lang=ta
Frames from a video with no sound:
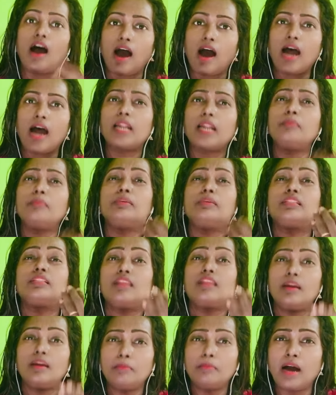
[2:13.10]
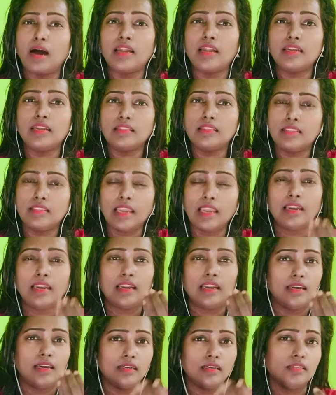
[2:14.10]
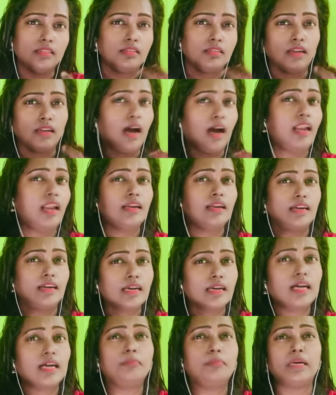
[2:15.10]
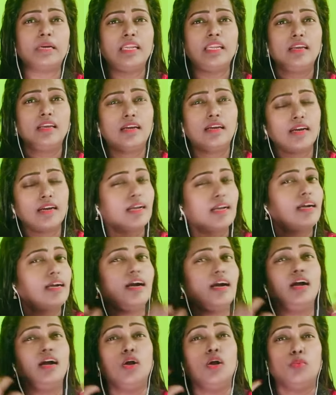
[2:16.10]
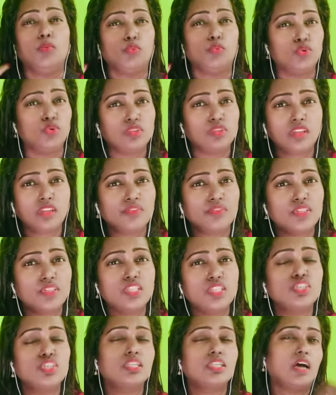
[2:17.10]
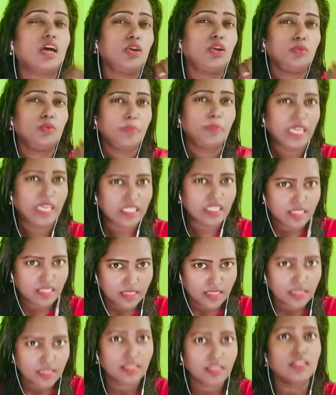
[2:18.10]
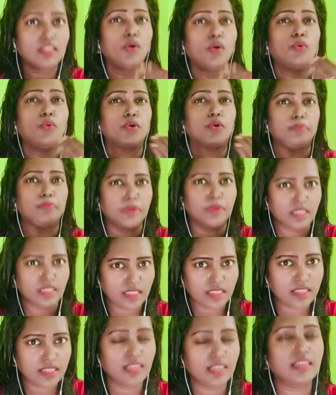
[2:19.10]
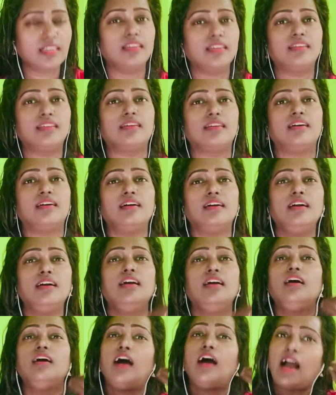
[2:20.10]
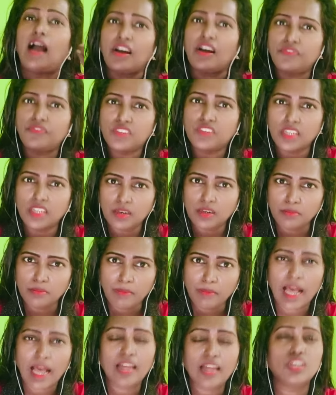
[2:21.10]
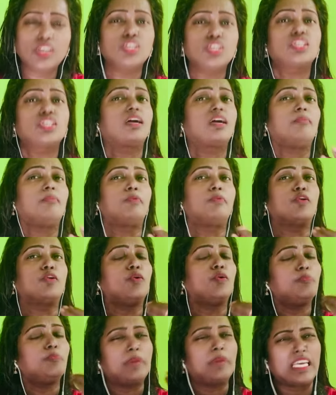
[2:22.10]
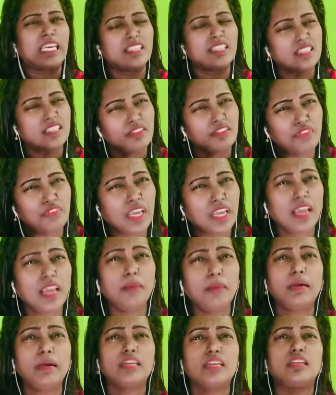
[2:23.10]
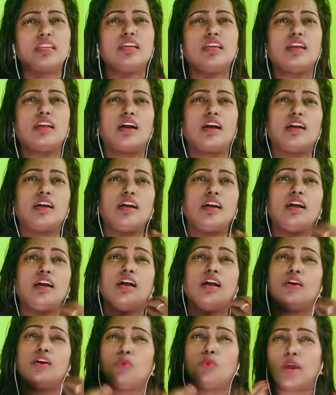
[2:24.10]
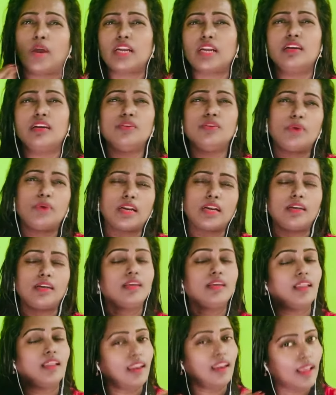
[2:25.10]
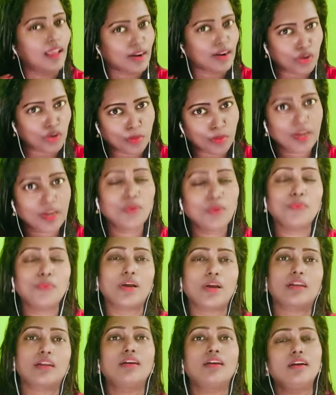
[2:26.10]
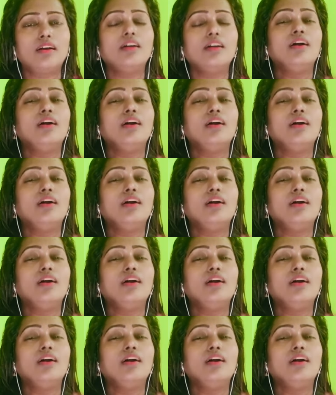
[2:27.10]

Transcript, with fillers: ஆரம்பத்தில் மானே தேனேன்னு நாள் கணக்காக மணிக்கணக்காக முந்நூற்றறுபத்தஞ்சு நாளும் பேசிகிட்டு இருந்த ஒரு பர்சன்கிட்ட ஆஃப்டர் மேரேஜ்க்கு அப்புறம் பேசவே மாட்டேங்கிறாங்க ஒர்க்கு ஒர்க்கு எல்லாருக்குமே ஒர்க்கு